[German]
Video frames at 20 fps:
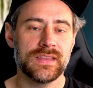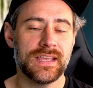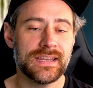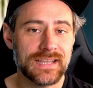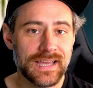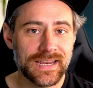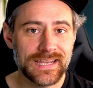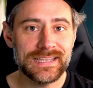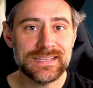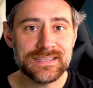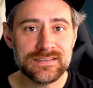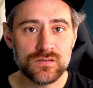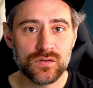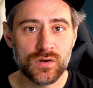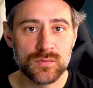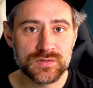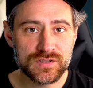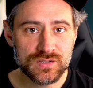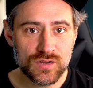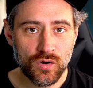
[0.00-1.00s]
deine
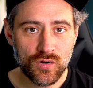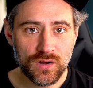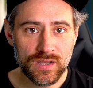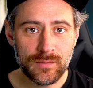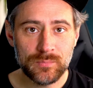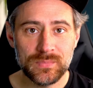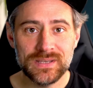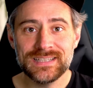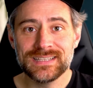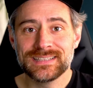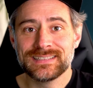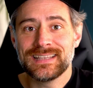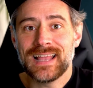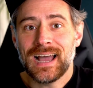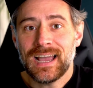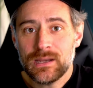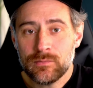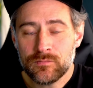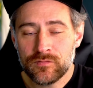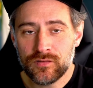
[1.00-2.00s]
Instagram Story bietet
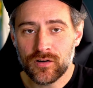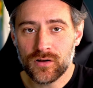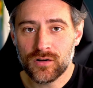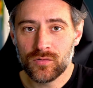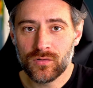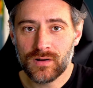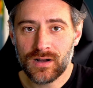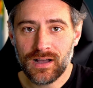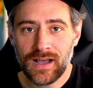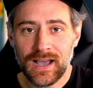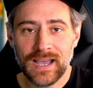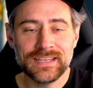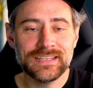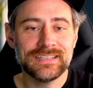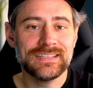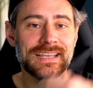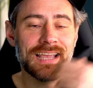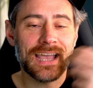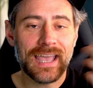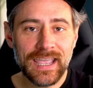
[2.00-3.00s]
deinem Follower eine
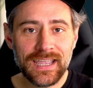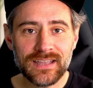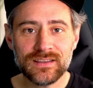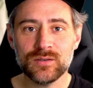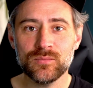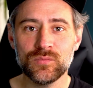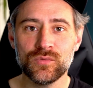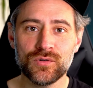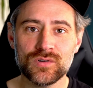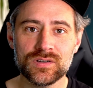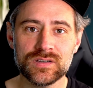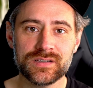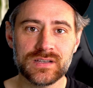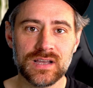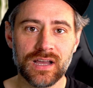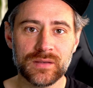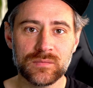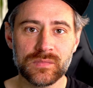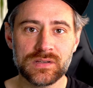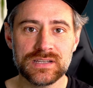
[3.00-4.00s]
direkte
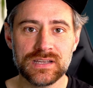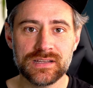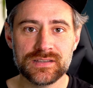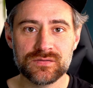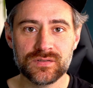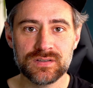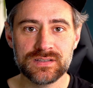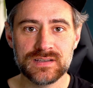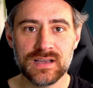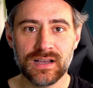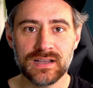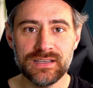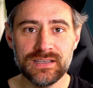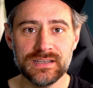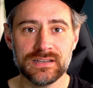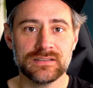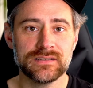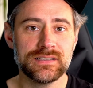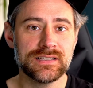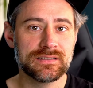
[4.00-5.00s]
Möglichkeit, mit dir zu
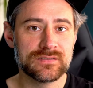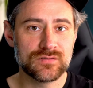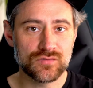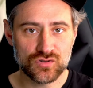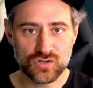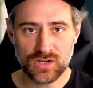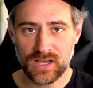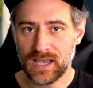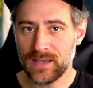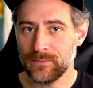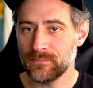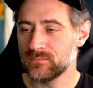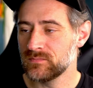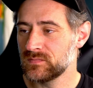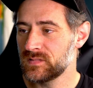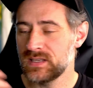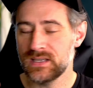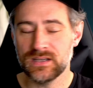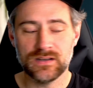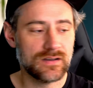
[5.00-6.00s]
interagieren, dir zu schreiben,
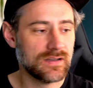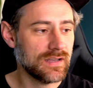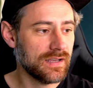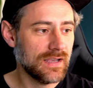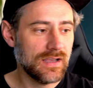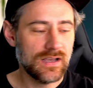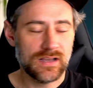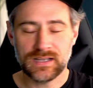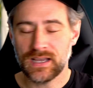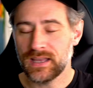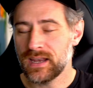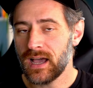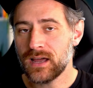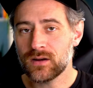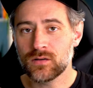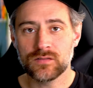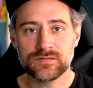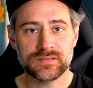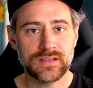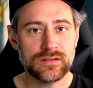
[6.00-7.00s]
dir, keine
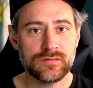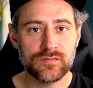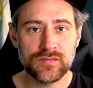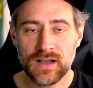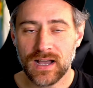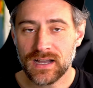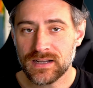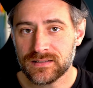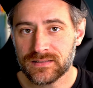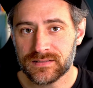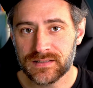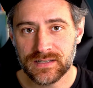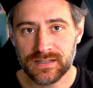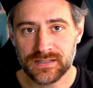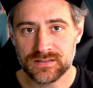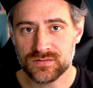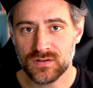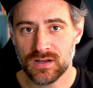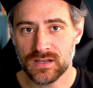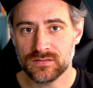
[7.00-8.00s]
Ahnung, auf deine Fragesticker
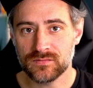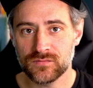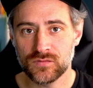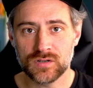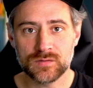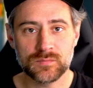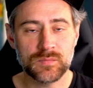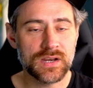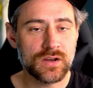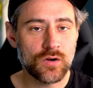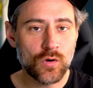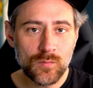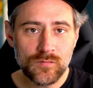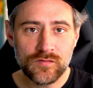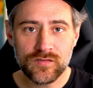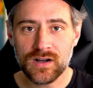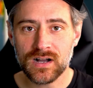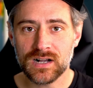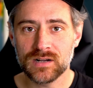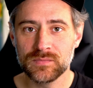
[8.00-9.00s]
zu antworten, bei einer
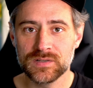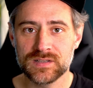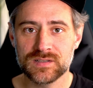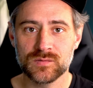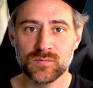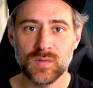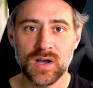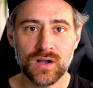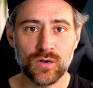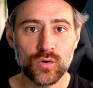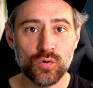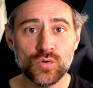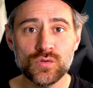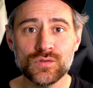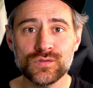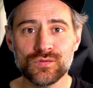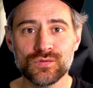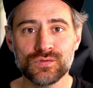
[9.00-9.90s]
Umfrage mitzumachen und, und,